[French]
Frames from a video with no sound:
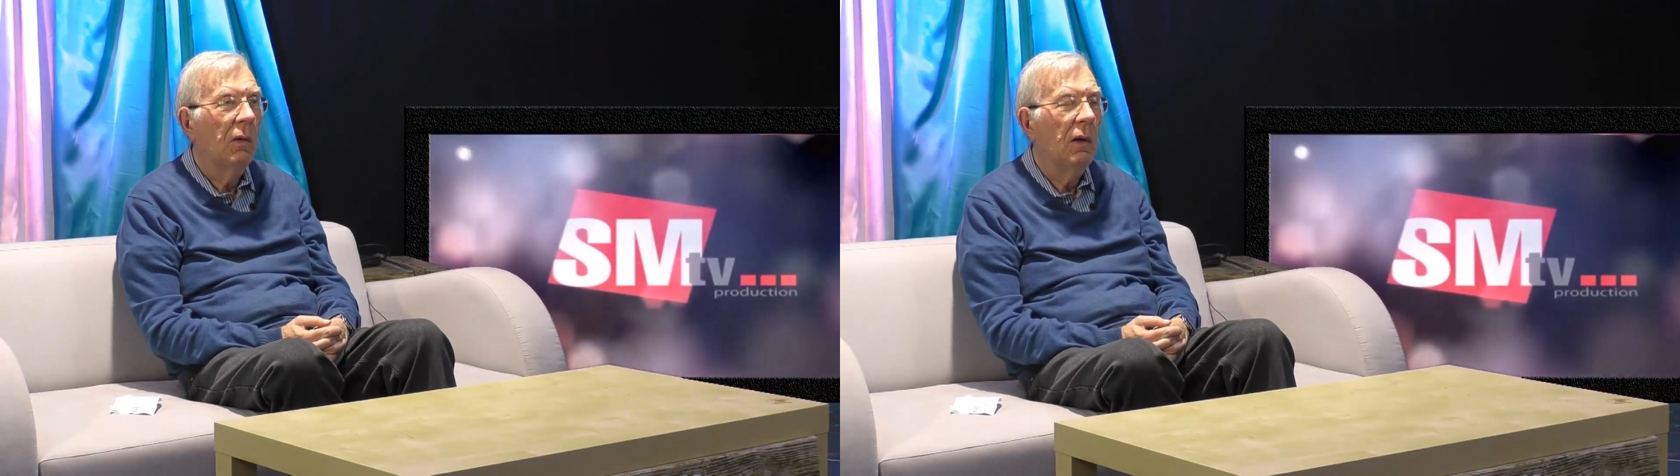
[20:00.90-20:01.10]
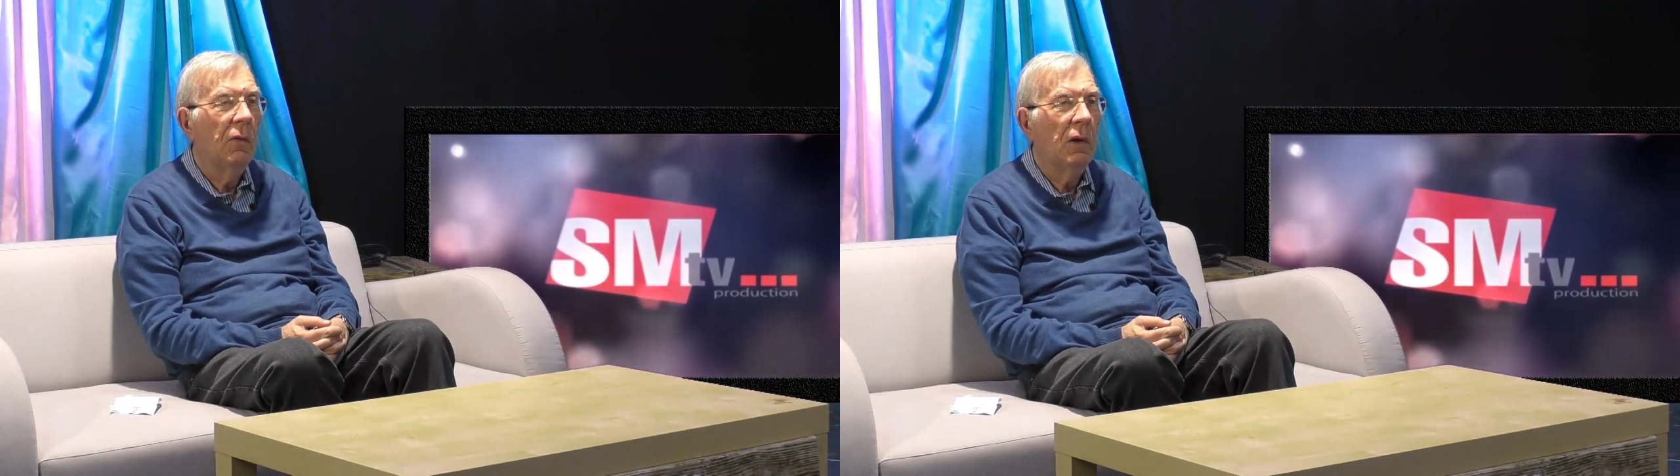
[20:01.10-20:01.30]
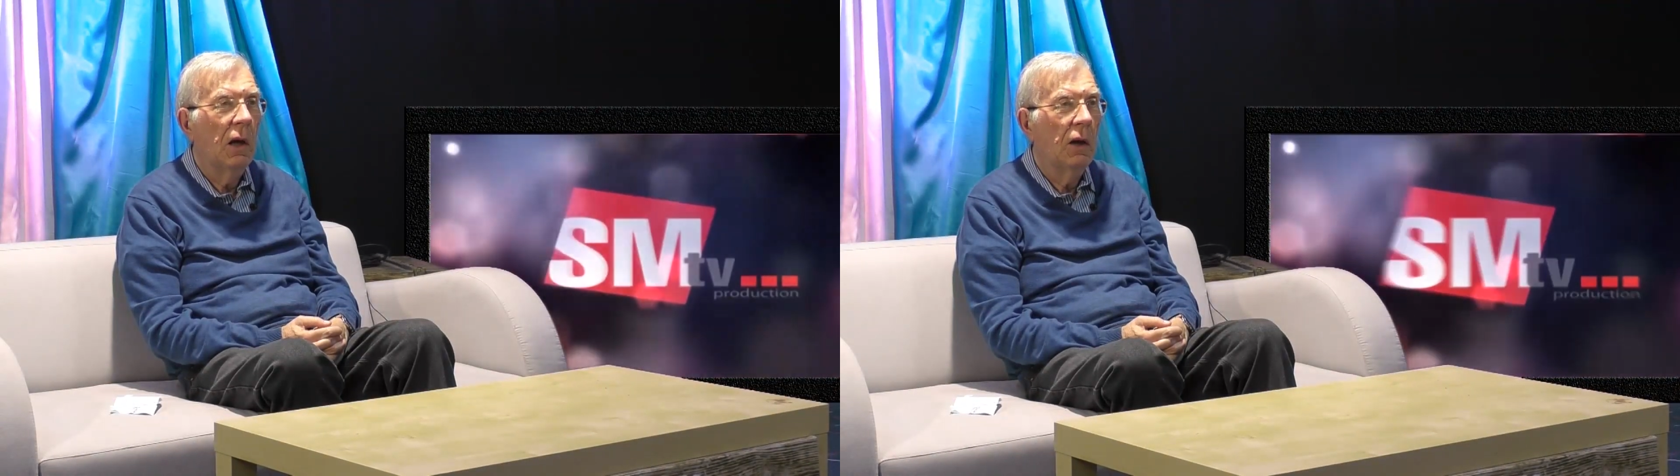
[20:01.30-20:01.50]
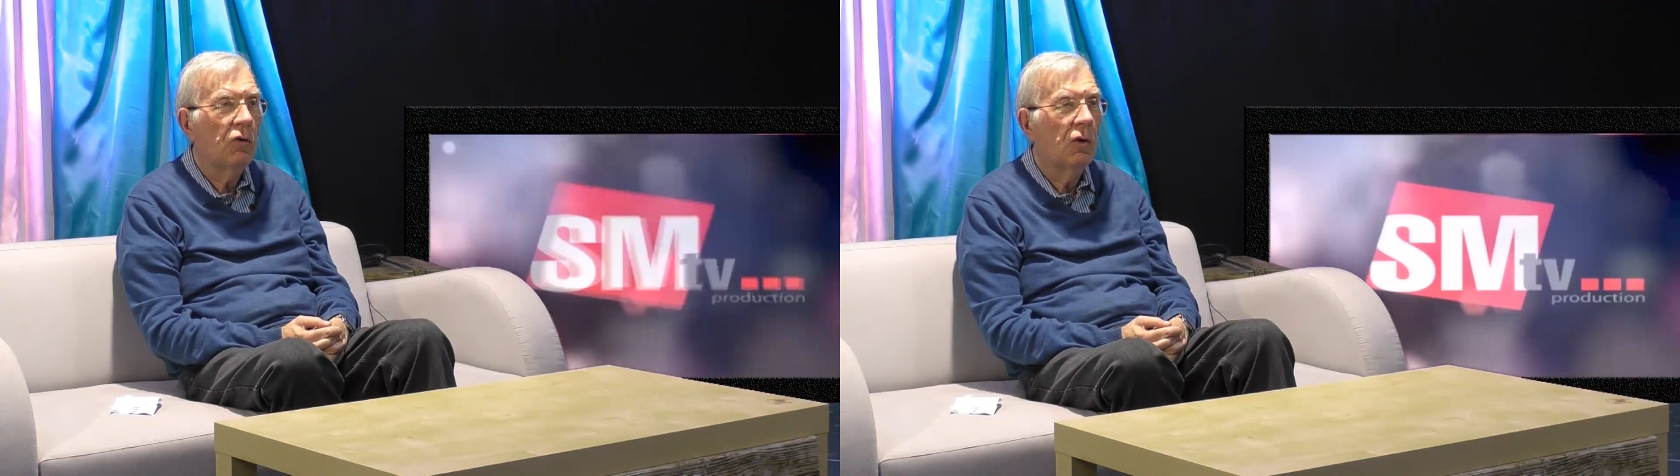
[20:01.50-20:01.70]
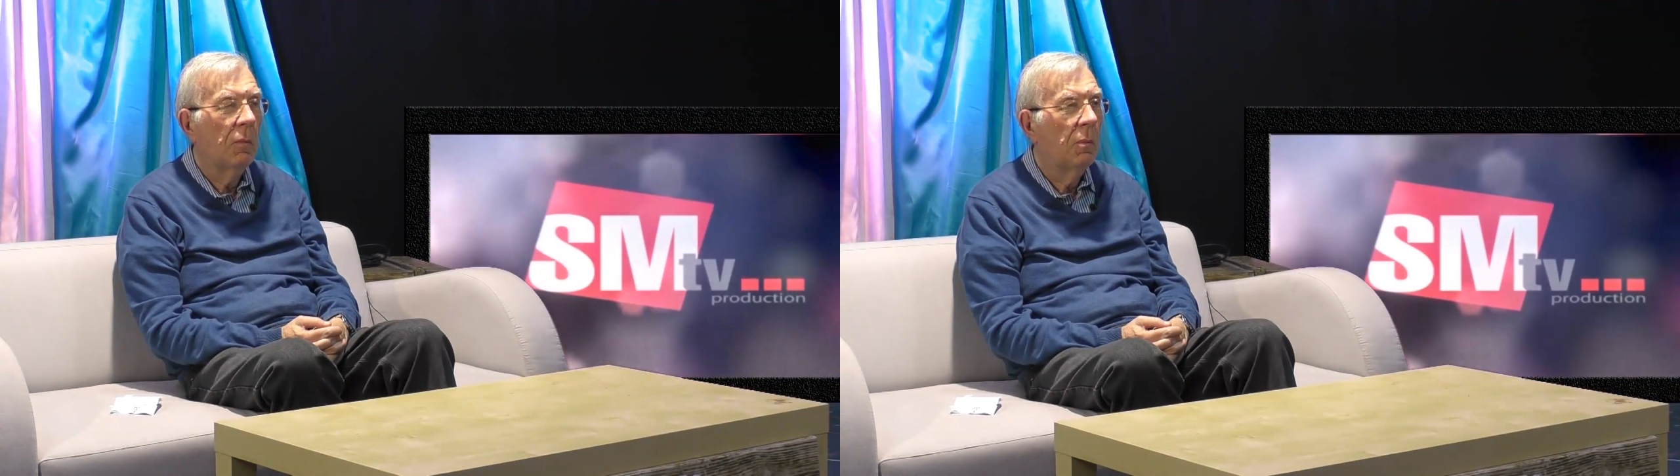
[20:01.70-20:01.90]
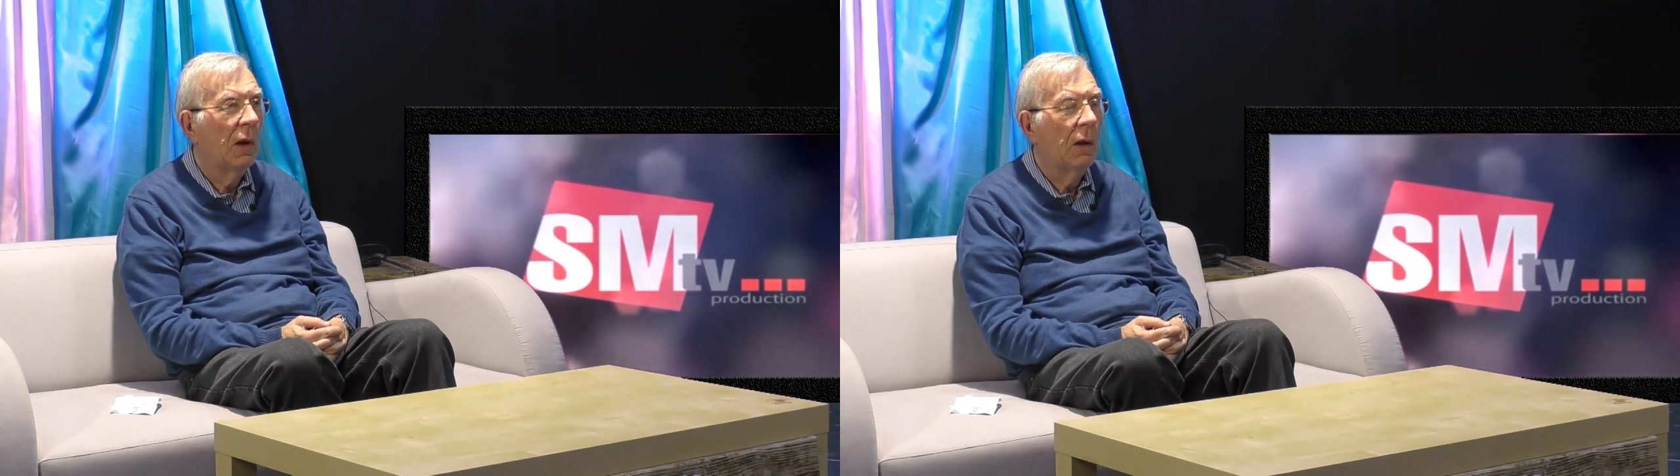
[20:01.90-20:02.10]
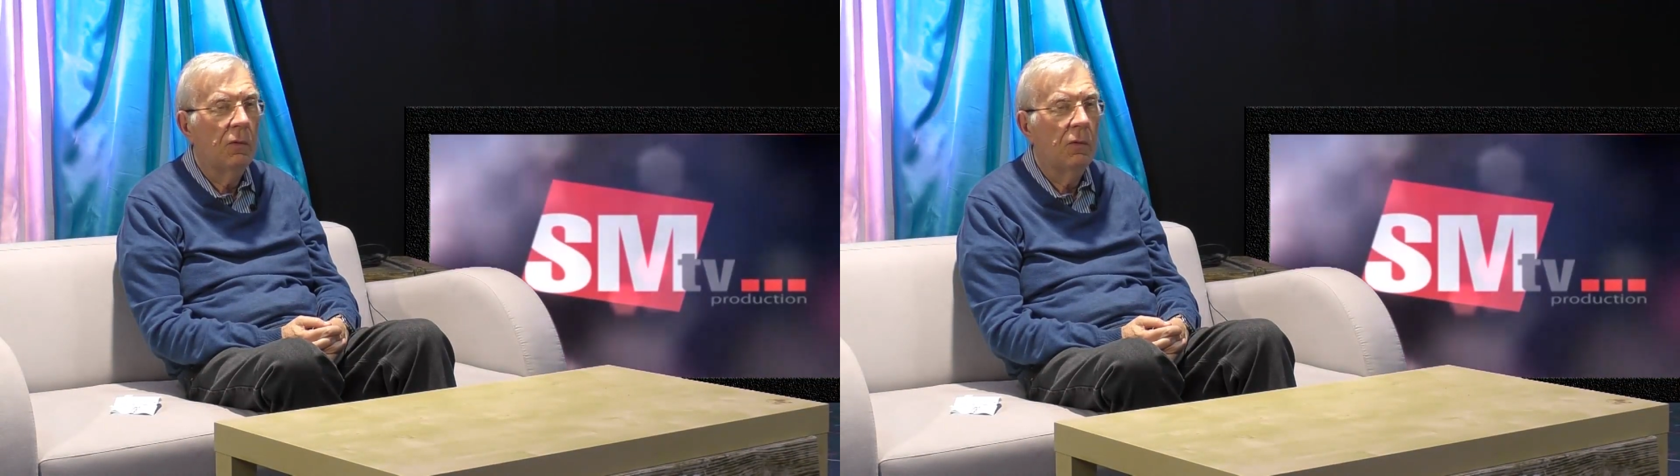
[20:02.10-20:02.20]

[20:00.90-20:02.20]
des voyages par la